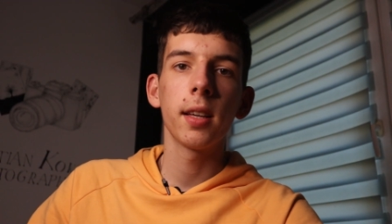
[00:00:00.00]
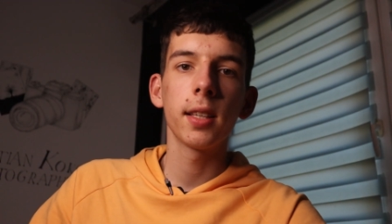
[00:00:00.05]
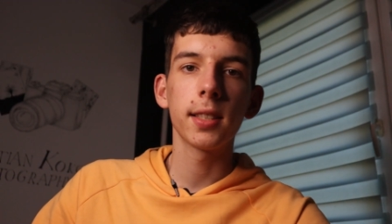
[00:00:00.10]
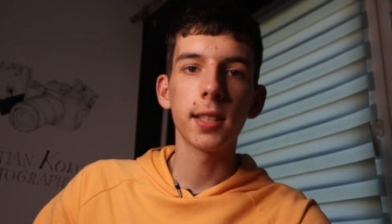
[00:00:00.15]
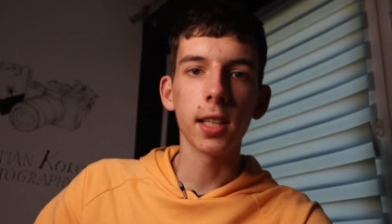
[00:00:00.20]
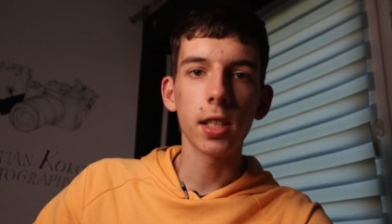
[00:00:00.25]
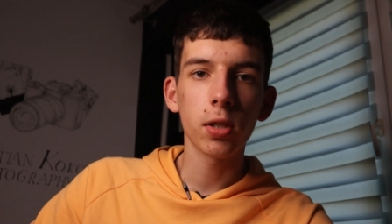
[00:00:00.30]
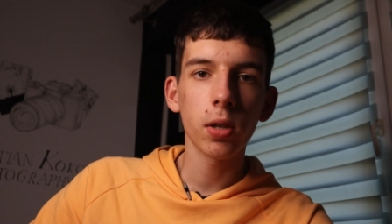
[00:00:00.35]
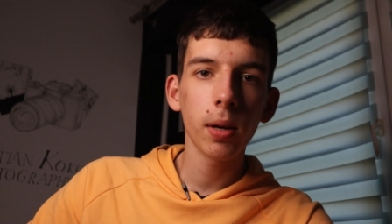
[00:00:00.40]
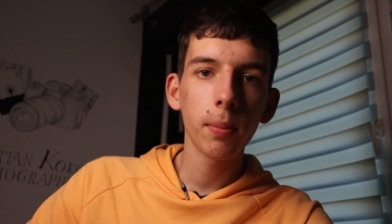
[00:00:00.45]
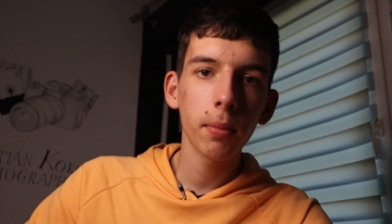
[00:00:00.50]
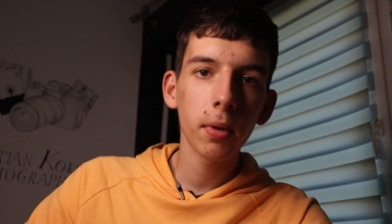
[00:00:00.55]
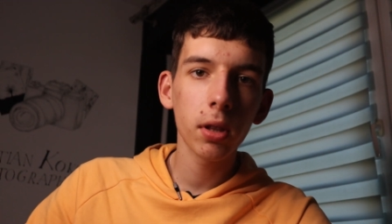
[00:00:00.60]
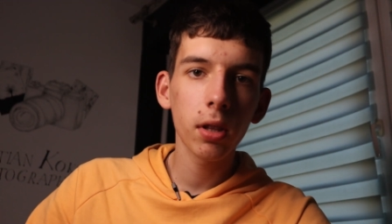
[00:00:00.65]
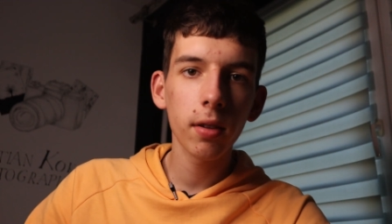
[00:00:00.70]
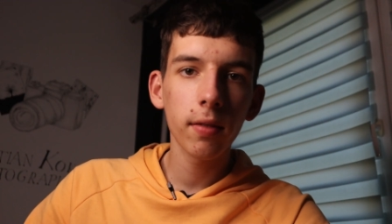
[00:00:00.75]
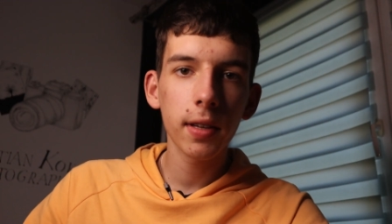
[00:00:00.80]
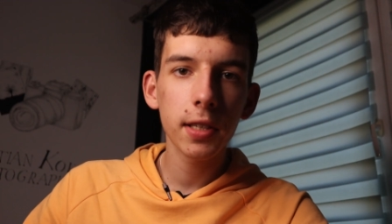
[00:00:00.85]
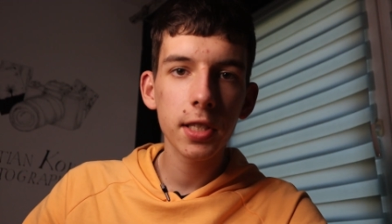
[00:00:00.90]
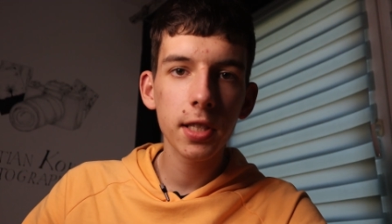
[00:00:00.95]
Zacząłem
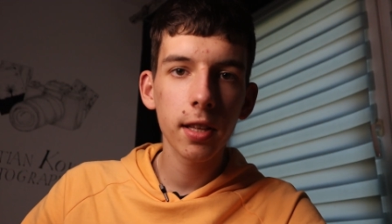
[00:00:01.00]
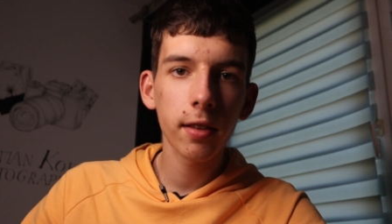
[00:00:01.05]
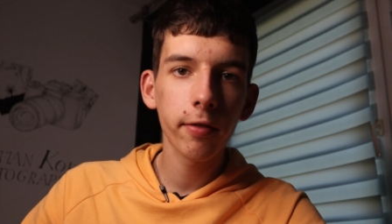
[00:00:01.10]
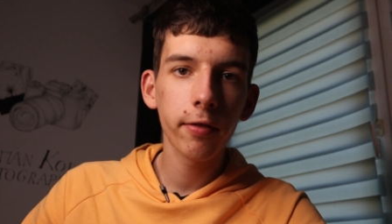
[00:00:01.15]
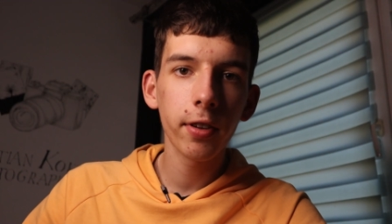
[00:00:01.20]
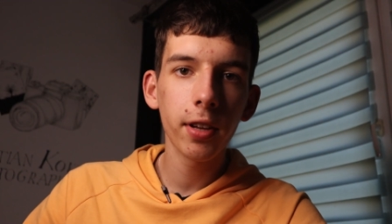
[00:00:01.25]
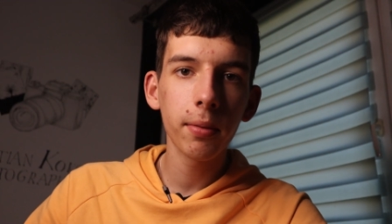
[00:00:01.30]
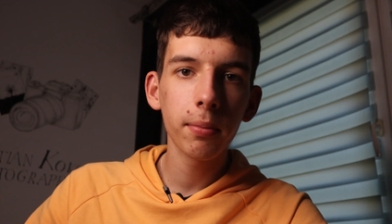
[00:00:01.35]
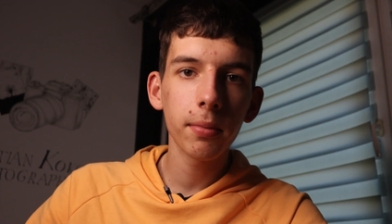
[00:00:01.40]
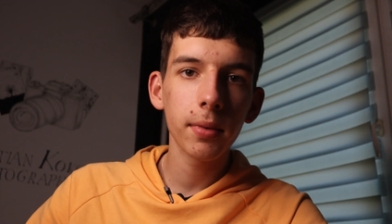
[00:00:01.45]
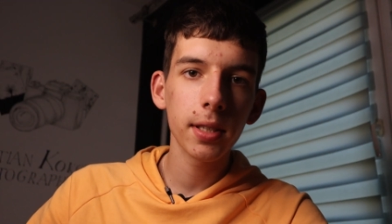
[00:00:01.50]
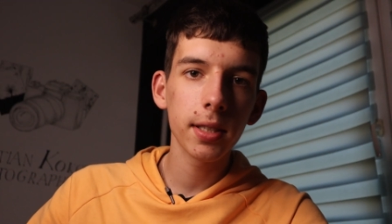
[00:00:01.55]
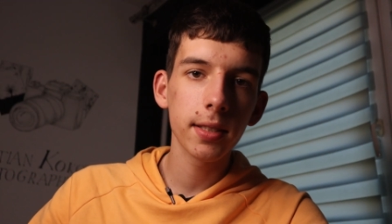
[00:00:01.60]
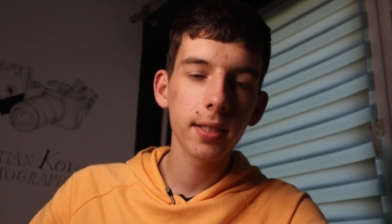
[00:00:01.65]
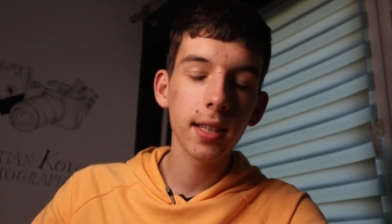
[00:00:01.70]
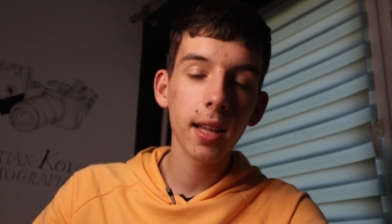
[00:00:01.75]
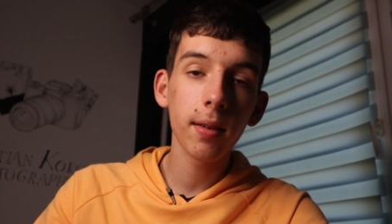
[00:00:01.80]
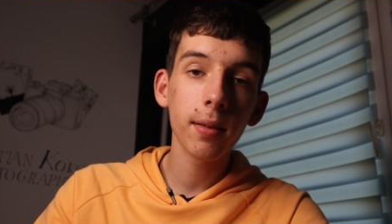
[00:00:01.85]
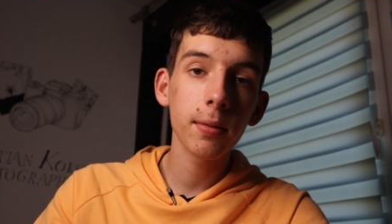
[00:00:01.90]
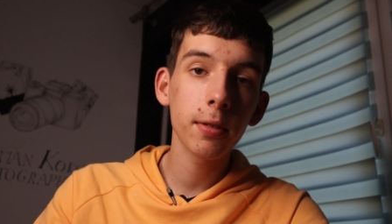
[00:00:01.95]
montować ten film i
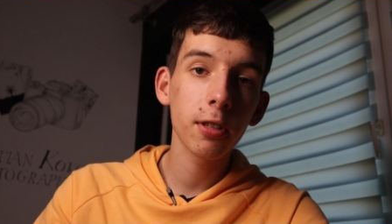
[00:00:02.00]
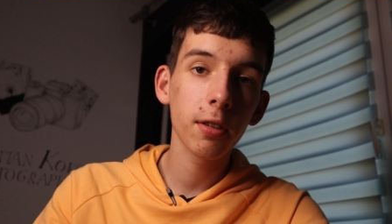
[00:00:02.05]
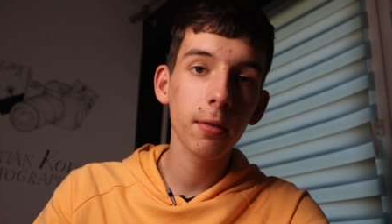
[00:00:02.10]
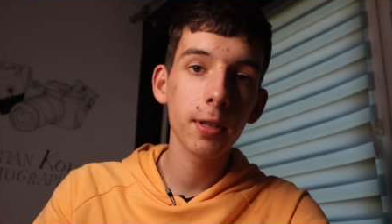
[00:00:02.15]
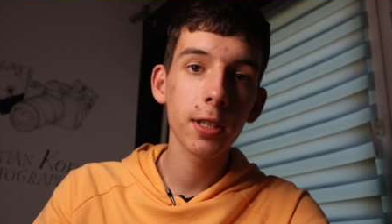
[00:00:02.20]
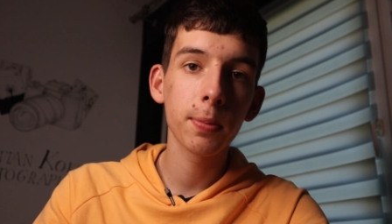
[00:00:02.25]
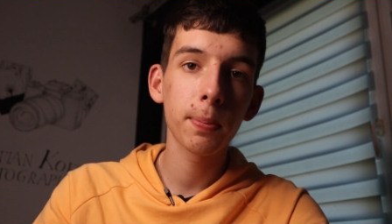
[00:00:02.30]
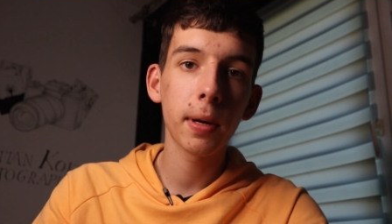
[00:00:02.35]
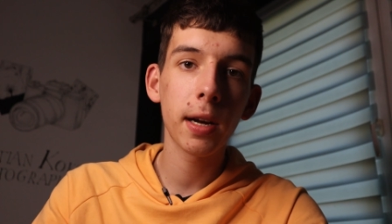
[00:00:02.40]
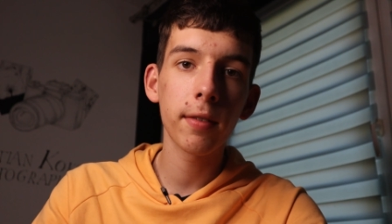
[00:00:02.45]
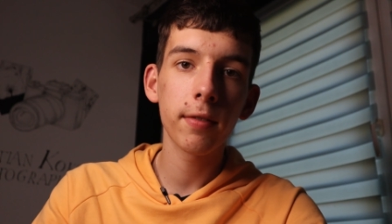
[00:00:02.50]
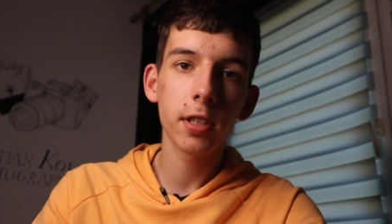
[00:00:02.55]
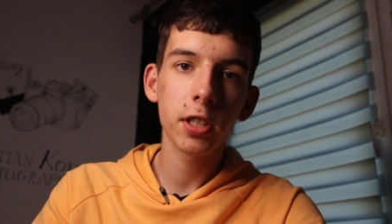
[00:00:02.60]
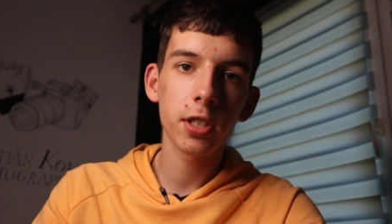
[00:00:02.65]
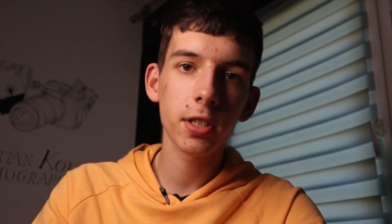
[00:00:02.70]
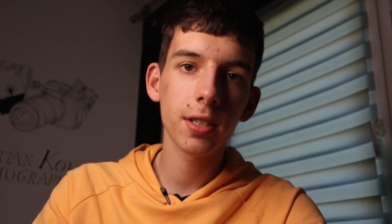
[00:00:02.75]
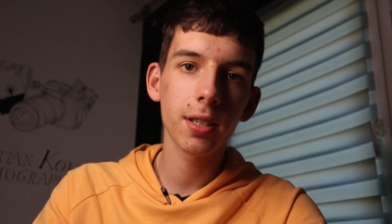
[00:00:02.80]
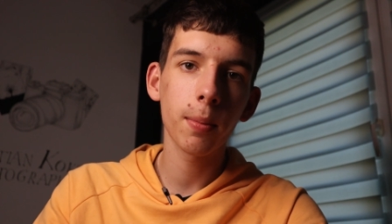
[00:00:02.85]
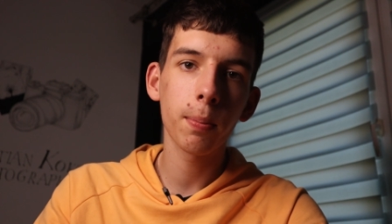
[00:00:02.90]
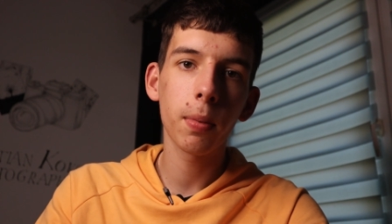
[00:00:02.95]
zdałem sobie sprawę,
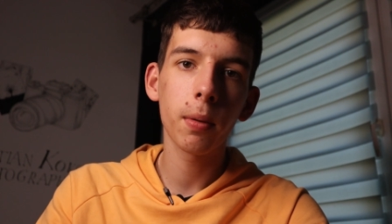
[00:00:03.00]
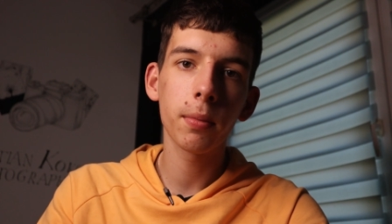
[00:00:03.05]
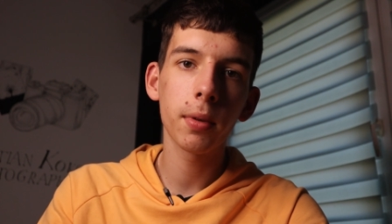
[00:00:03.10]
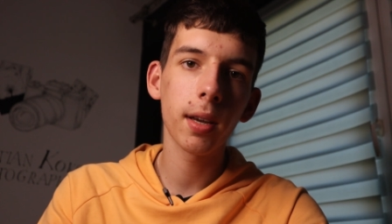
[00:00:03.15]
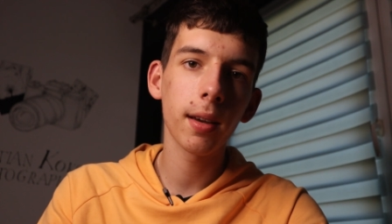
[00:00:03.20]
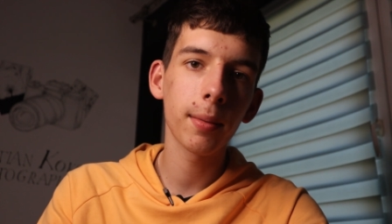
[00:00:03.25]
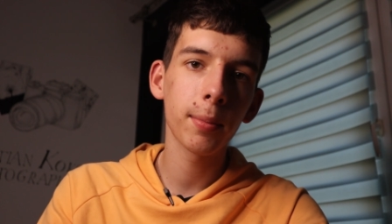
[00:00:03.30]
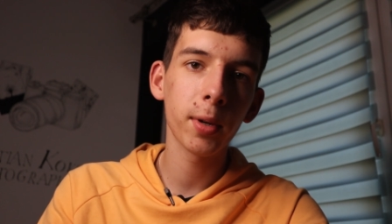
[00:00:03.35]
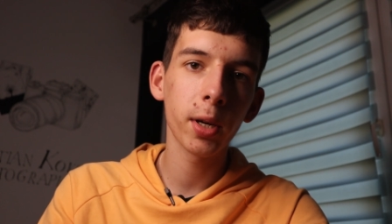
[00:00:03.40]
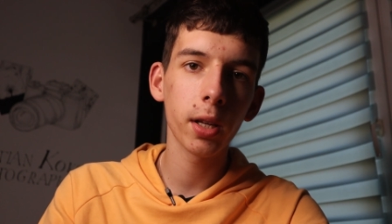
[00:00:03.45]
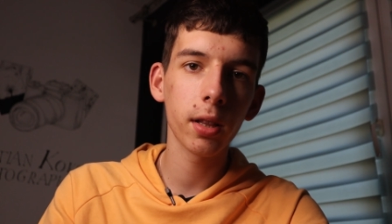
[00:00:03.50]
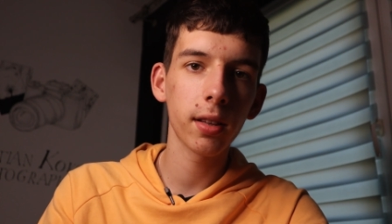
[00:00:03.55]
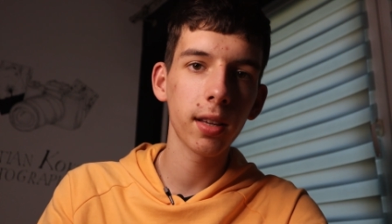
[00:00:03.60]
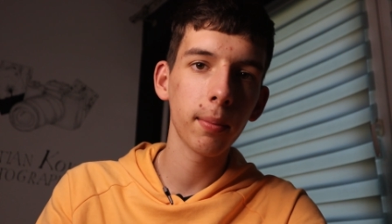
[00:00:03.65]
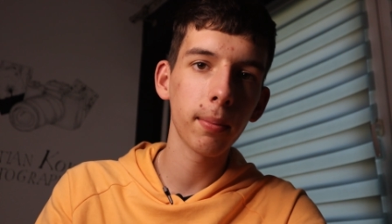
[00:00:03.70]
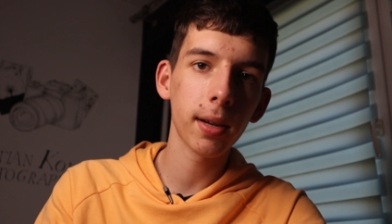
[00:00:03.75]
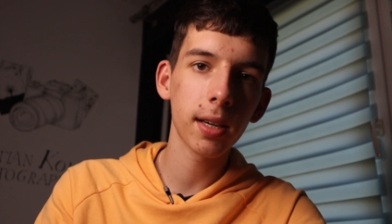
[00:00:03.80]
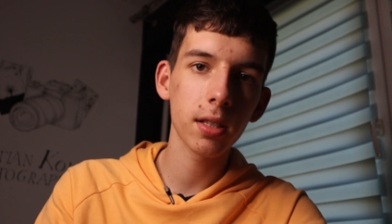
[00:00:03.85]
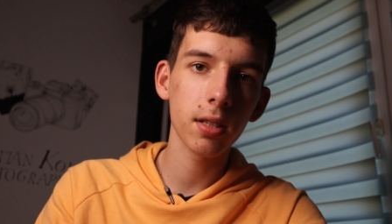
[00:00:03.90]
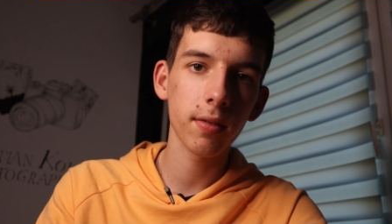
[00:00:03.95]
że zapomniałem o
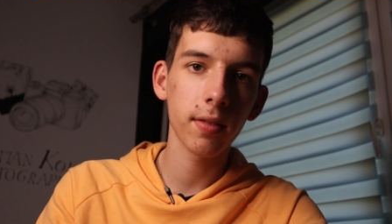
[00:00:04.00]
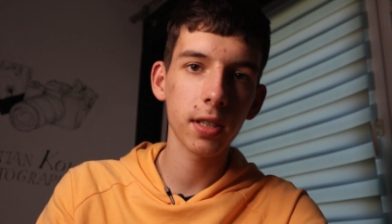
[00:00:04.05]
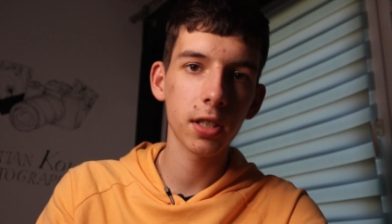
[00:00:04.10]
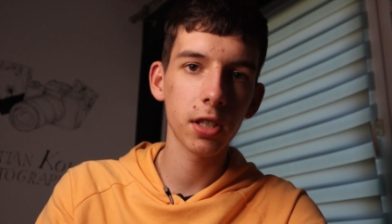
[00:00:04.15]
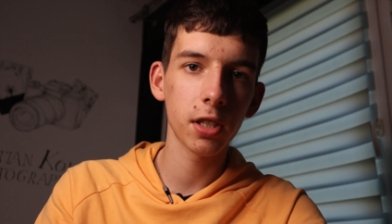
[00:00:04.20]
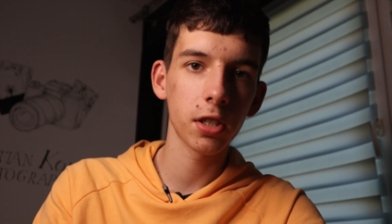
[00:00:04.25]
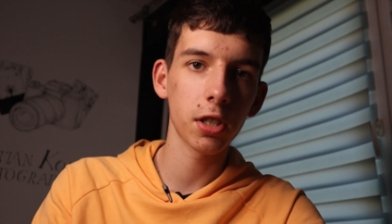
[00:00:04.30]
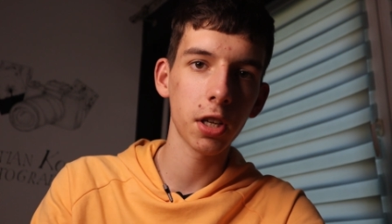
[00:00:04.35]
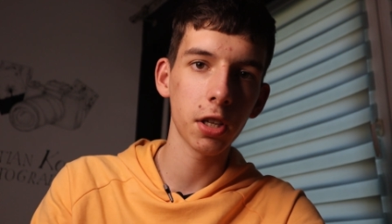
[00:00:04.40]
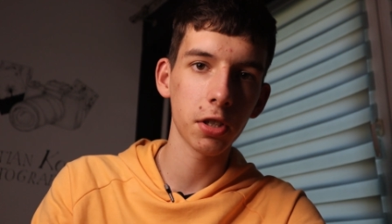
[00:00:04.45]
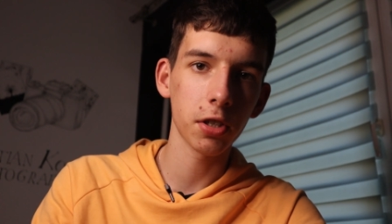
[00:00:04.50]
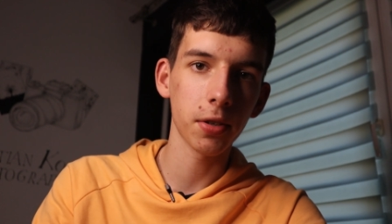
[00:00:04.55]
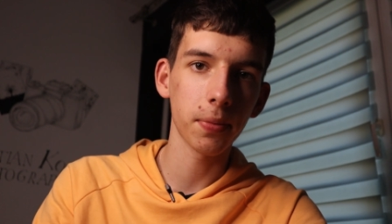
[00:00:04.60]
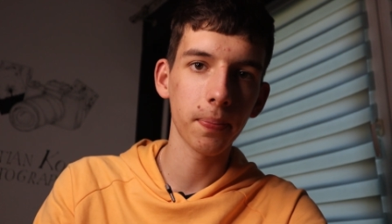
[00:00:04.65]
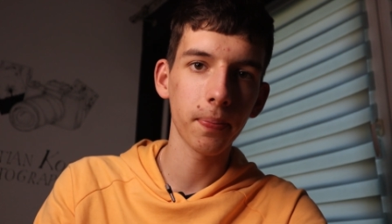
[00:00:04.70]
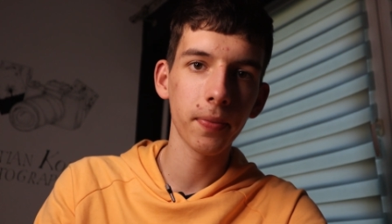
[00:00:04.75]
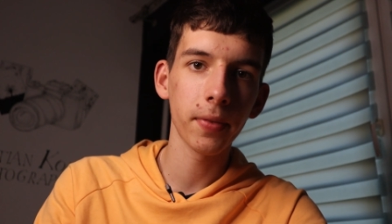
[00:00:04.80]
jednej bardzo ważnej rzeczy.